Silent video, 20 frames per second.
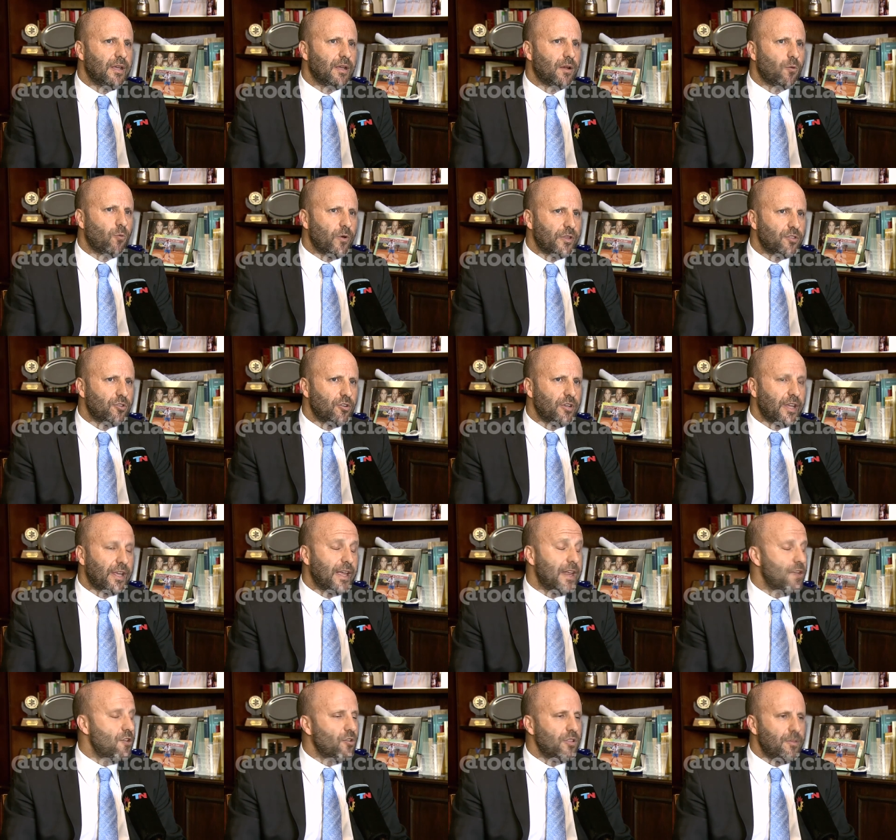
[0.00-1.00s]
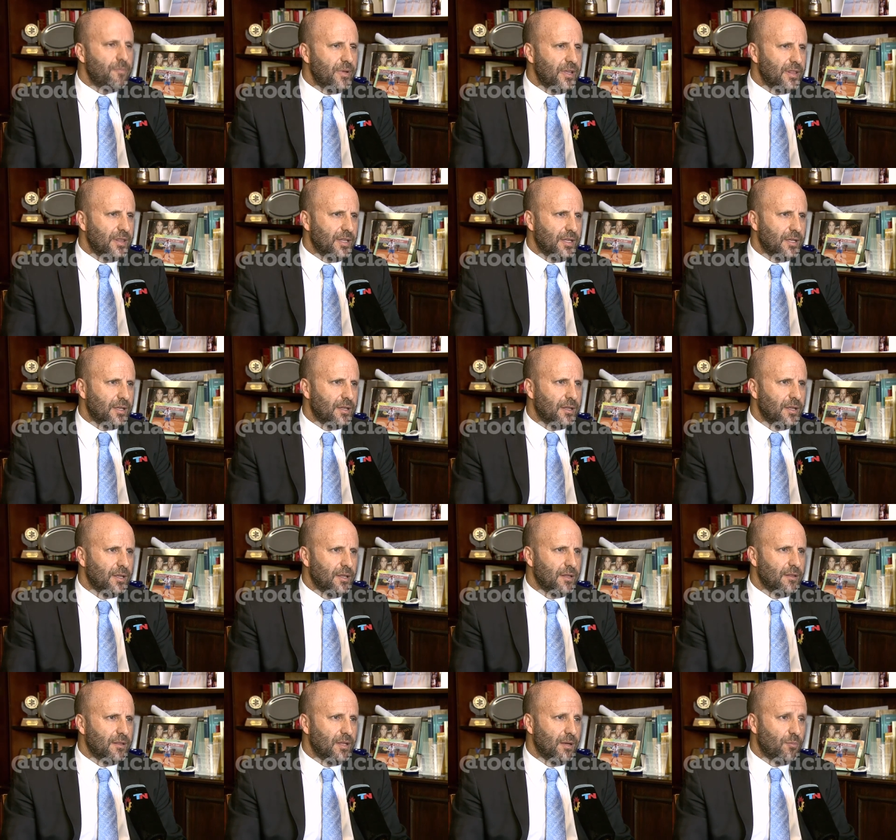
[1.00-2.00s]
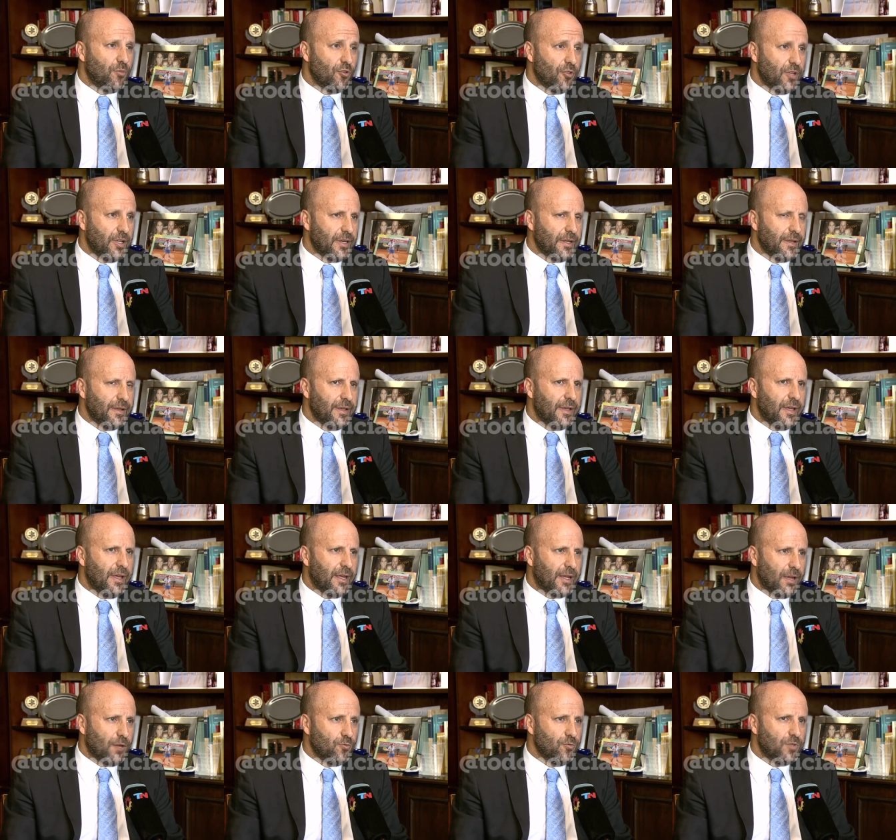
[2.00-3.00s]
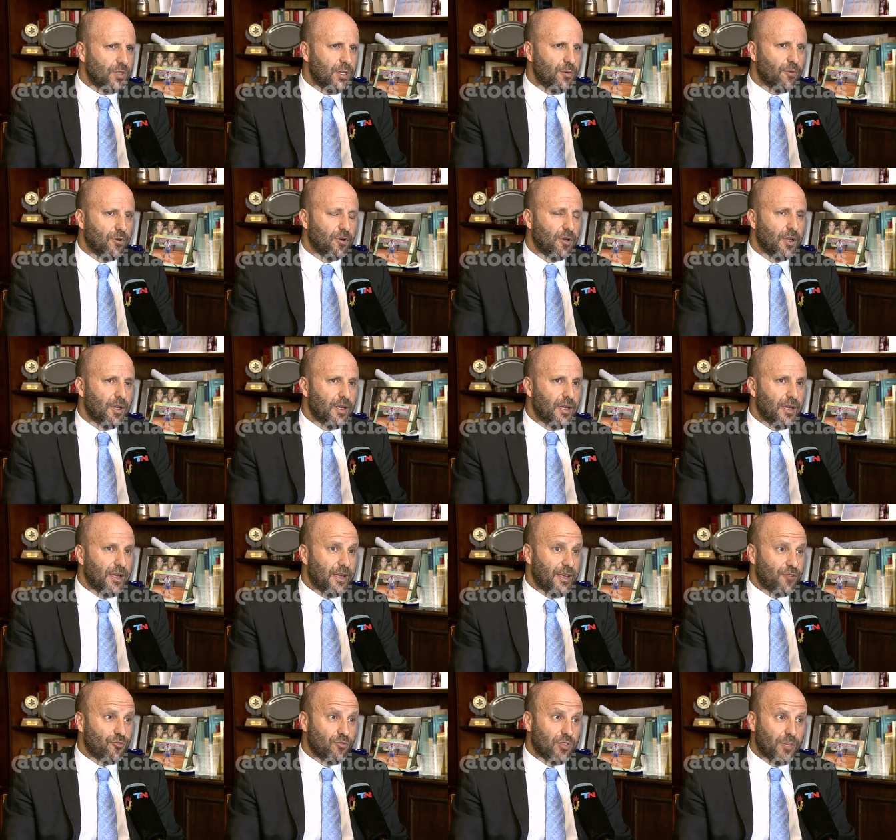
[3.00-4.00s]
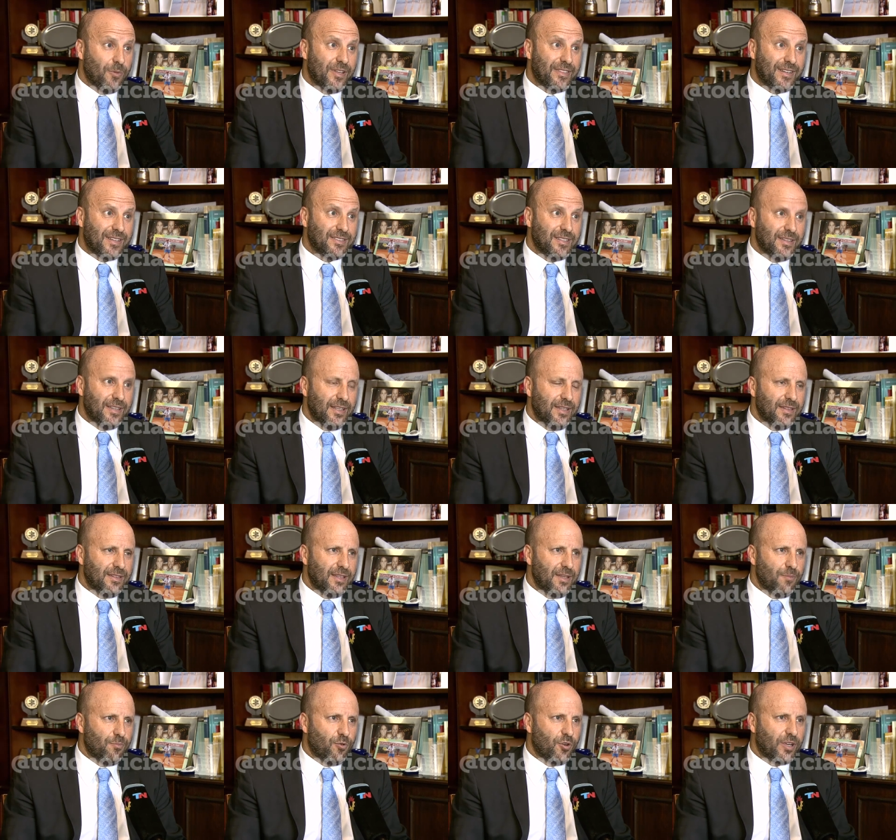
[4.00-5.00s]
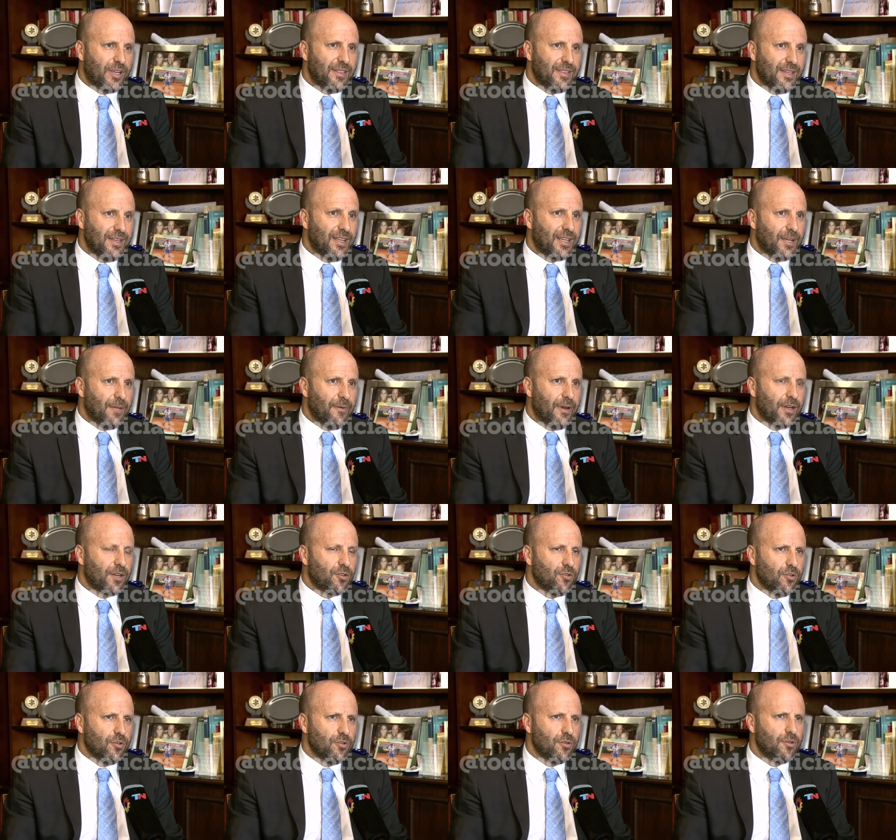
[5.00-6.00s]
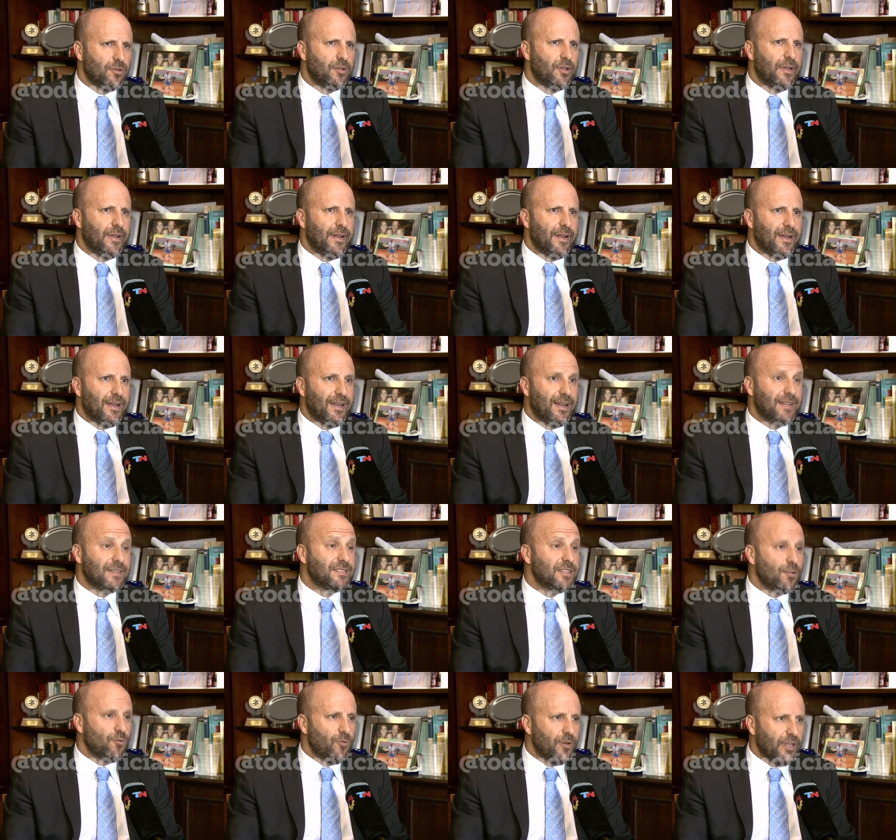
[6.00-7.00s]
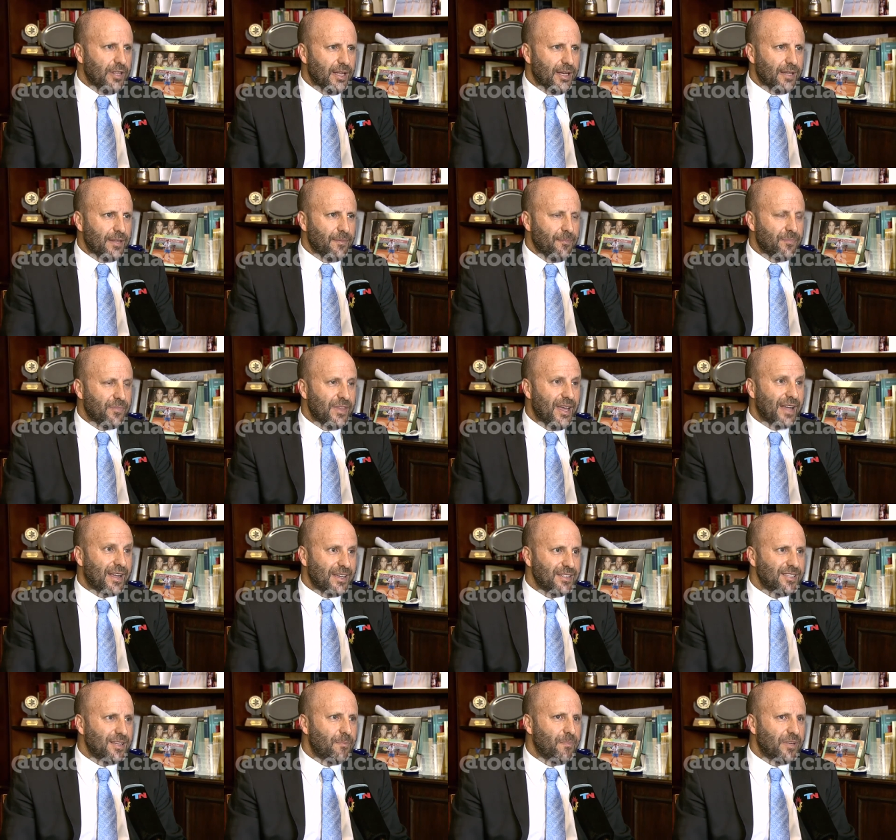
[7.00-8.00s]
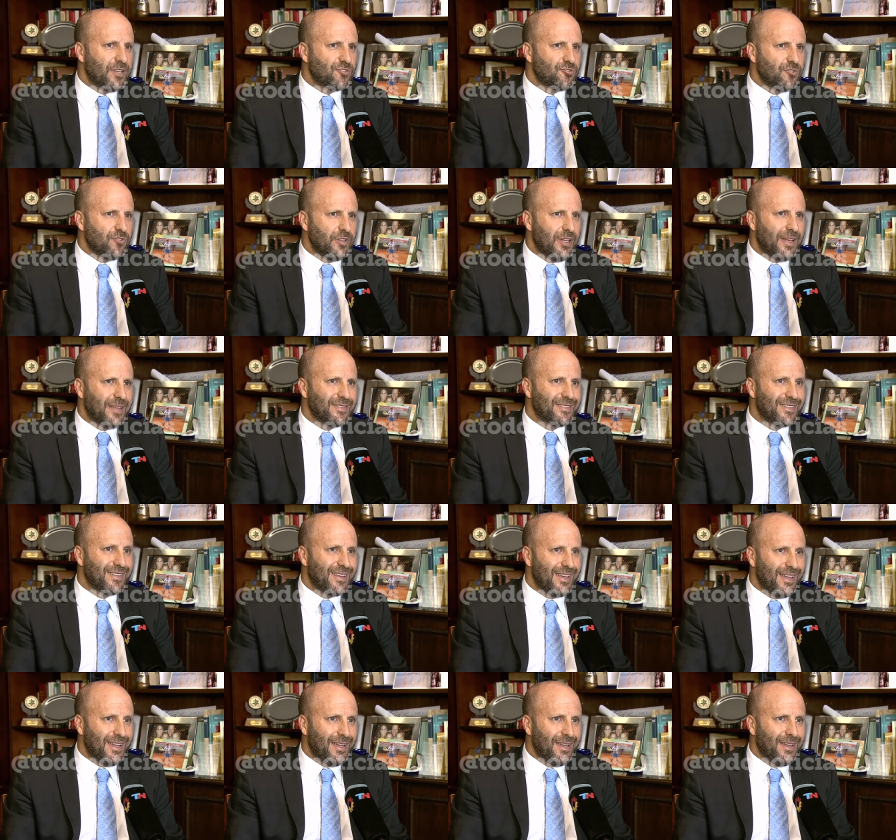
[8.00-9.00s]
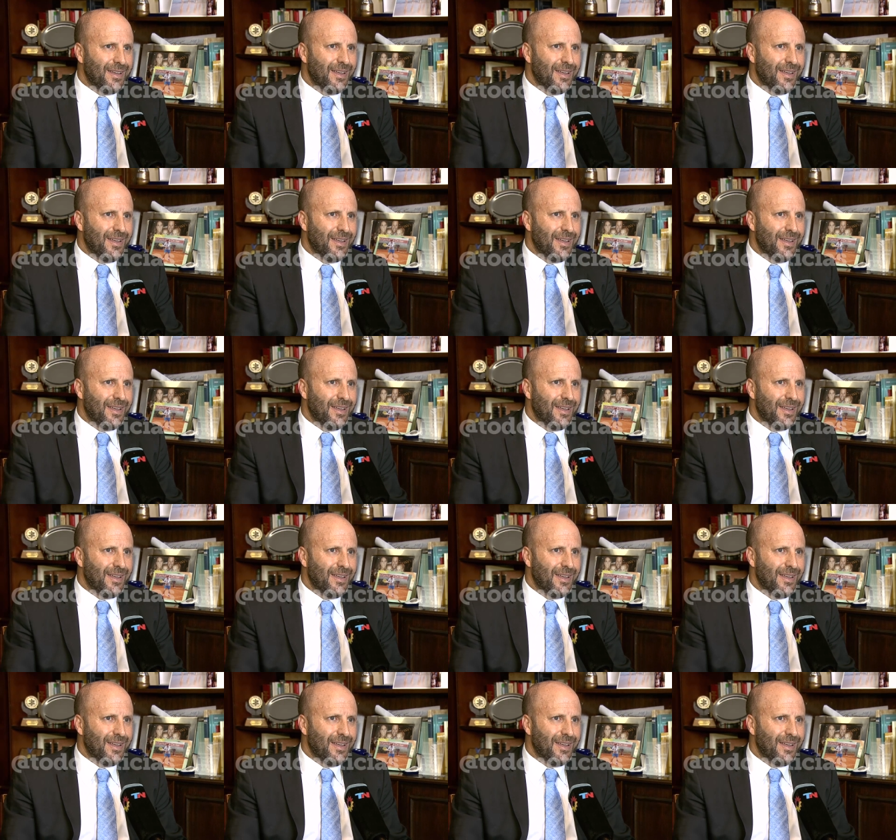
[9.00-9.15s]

cuestiones que no dependen del poder ejecutivo. Es un tema trascendente porque tiene que ver con la seguridad de aquellas personas que